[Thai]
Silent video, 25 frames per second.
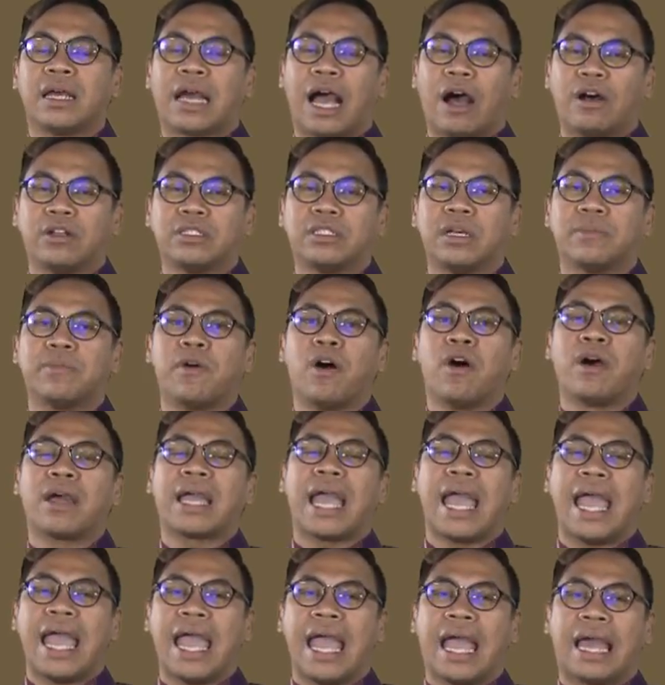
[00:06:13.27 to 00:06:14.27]
เขาสมอ
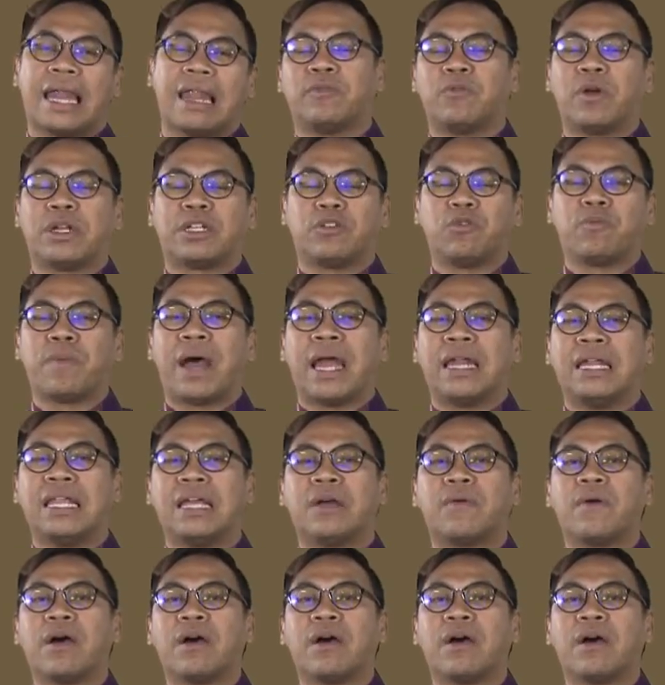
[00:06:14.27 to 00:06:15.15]
แคงปัจจุบันเรียก